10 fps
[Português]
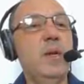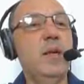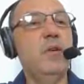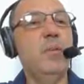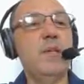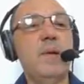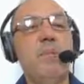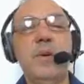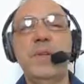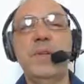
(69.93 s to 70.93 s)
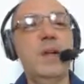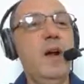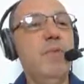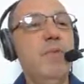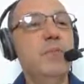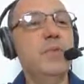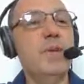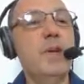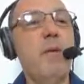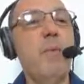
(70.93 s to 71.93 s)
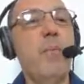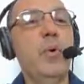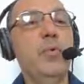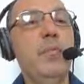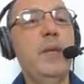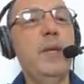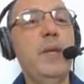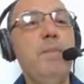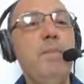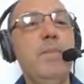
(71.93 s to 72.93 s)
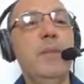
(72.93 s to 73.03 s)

Ele começa a porta serial, serial.begin,